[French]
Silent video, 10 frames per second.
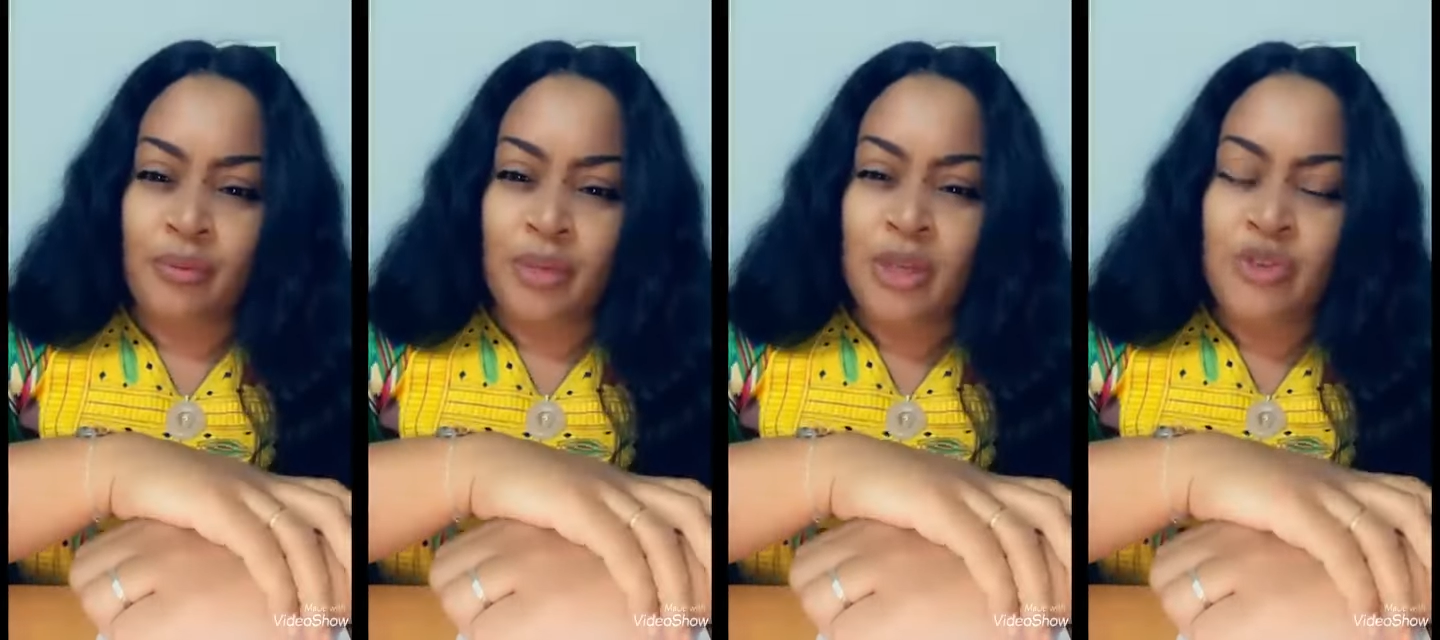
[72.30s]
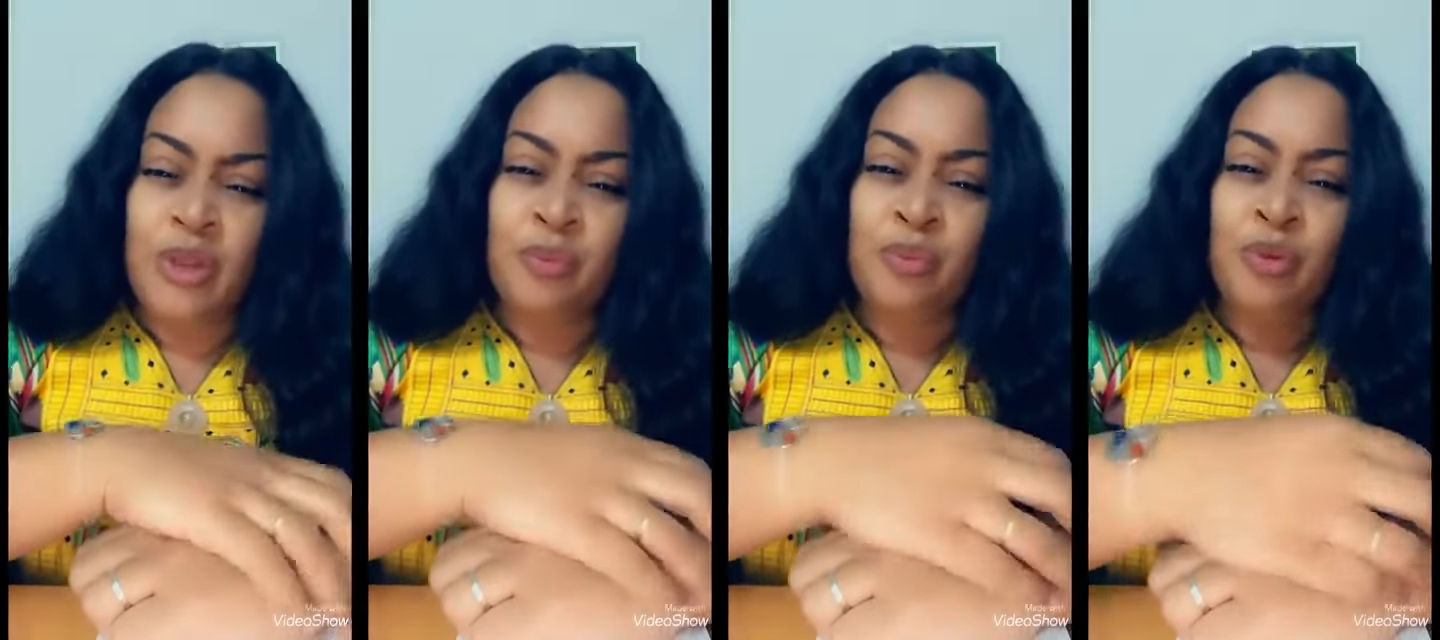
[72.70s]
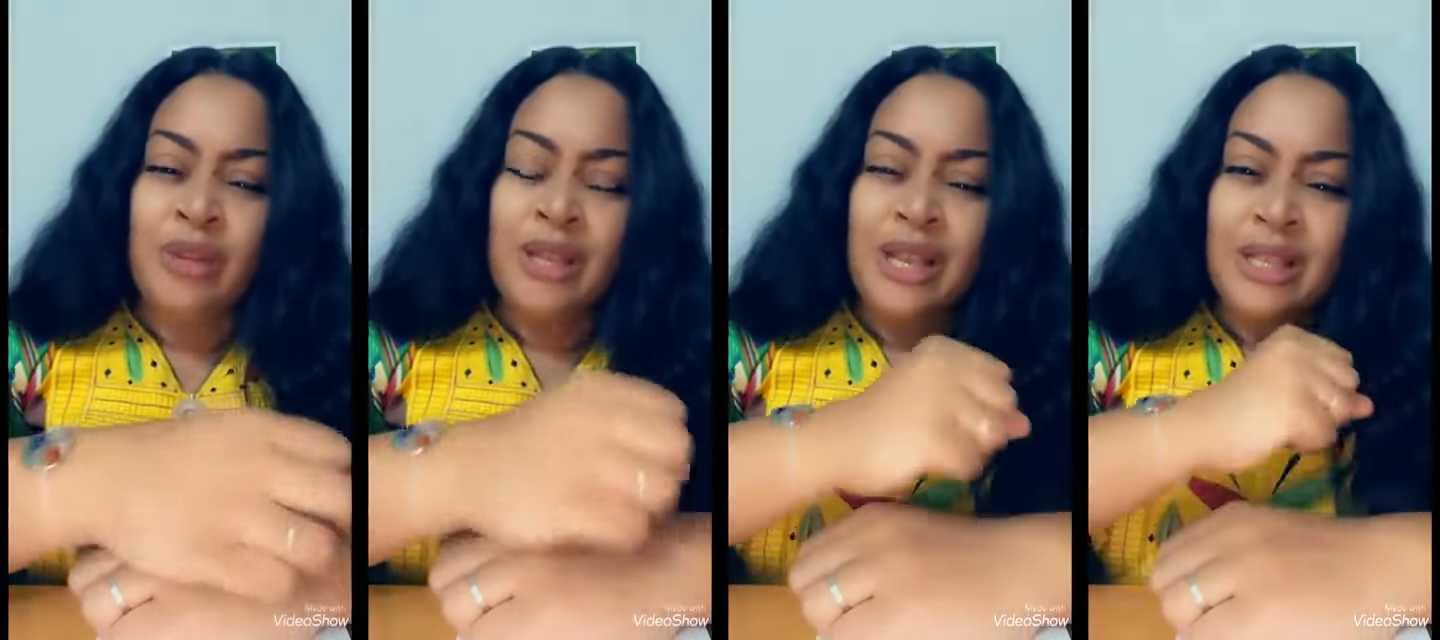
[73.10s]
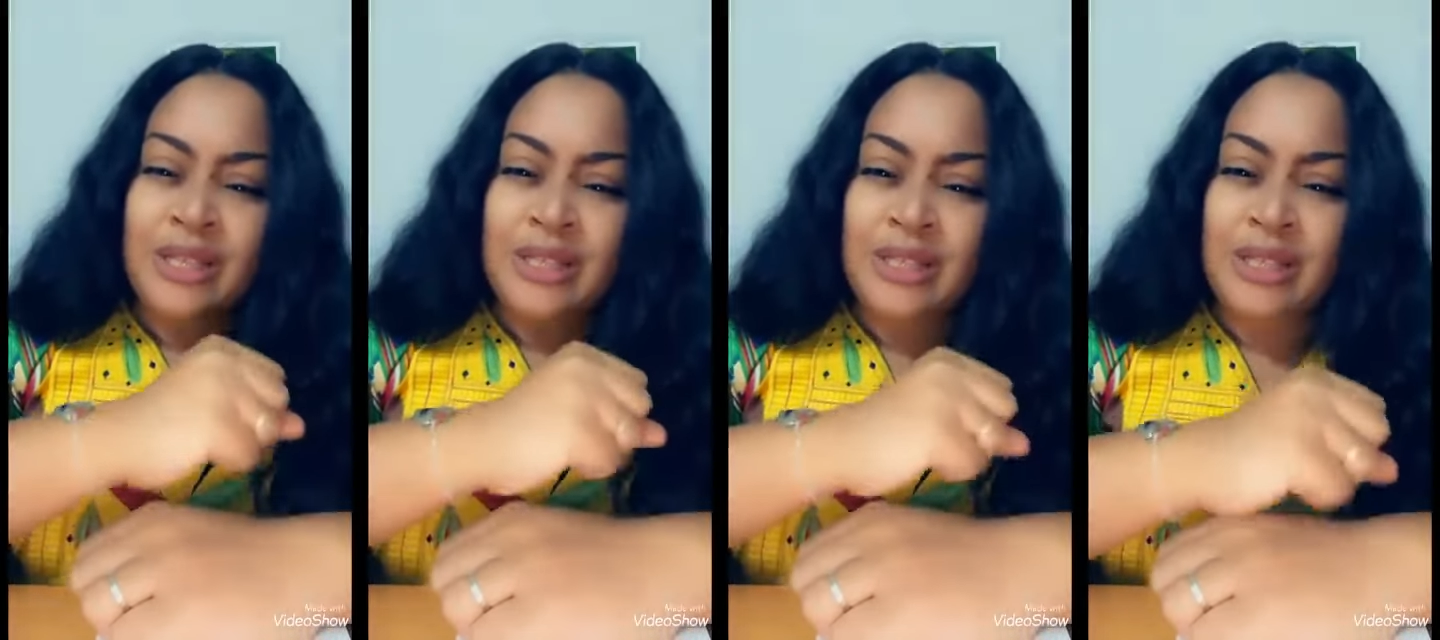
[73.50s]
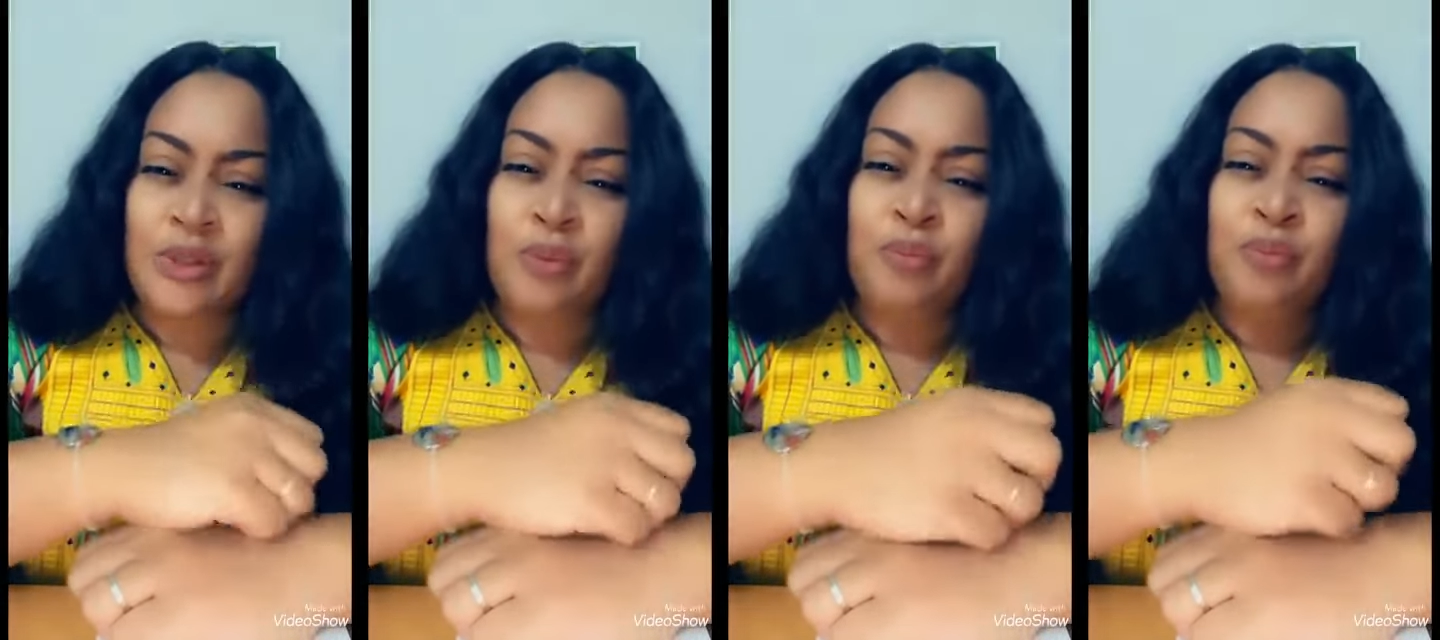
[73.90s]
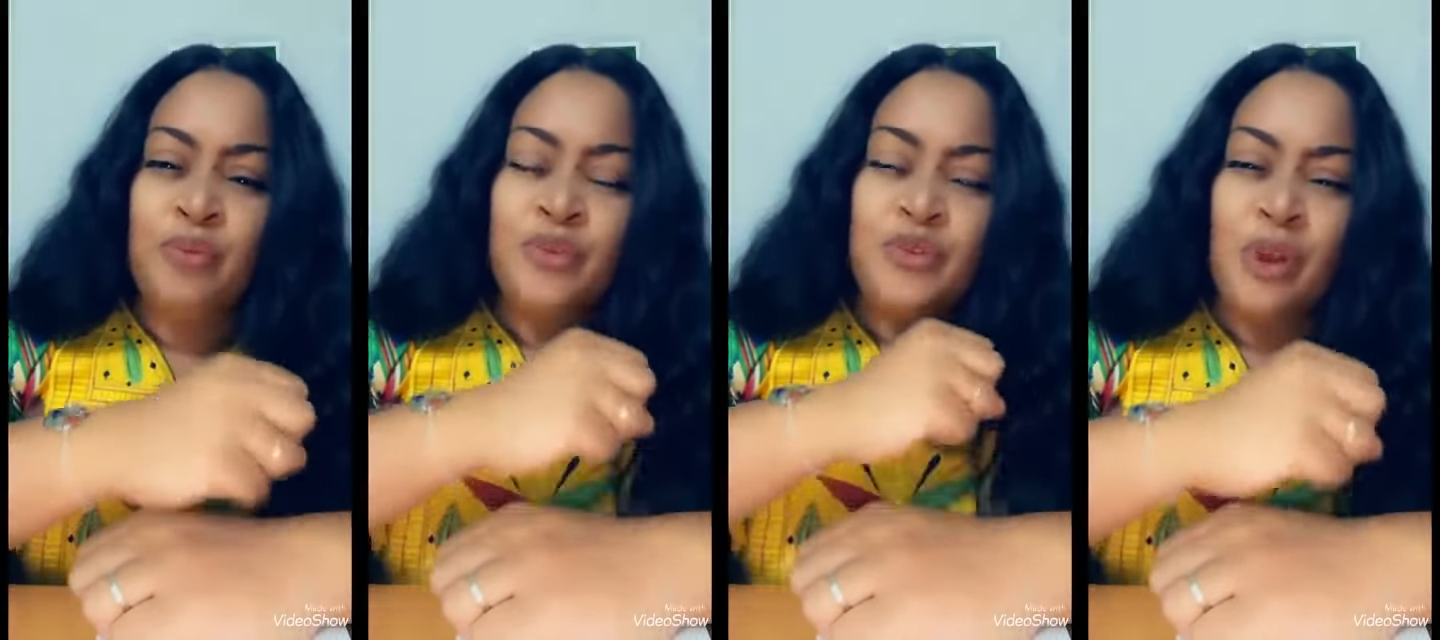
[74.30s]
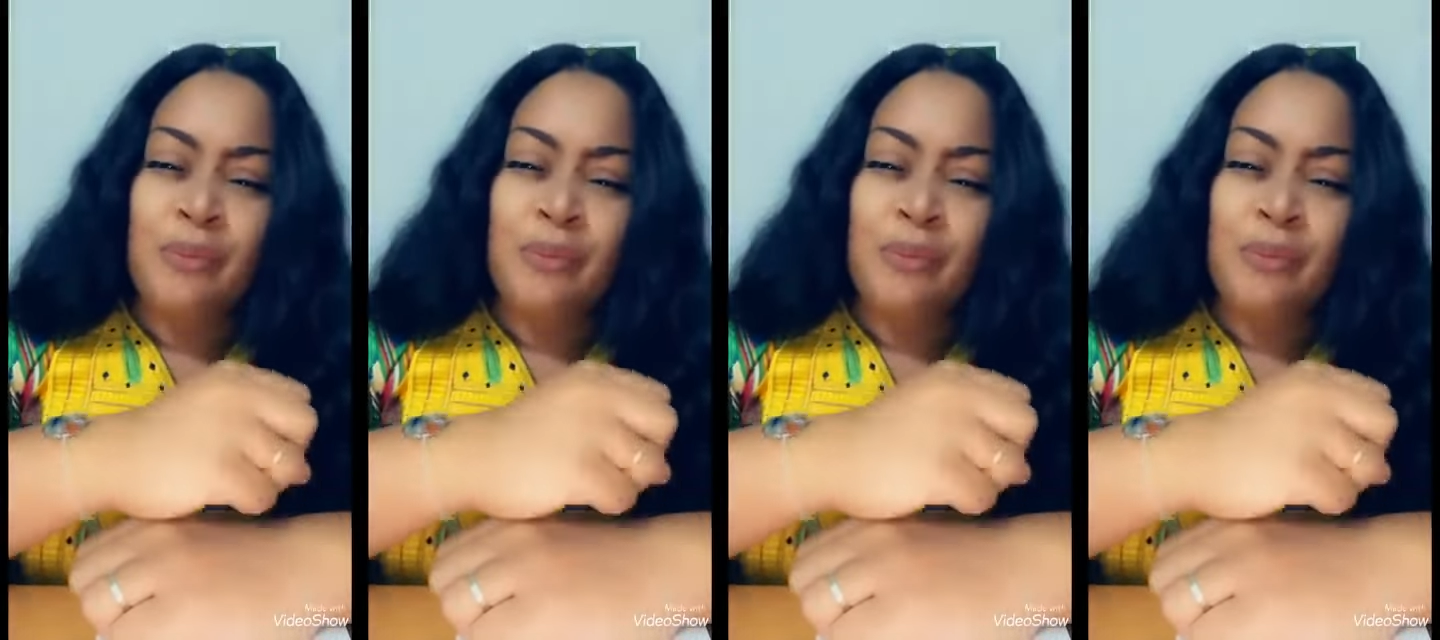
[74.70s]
Tu es une boule d'électricité de plusieurs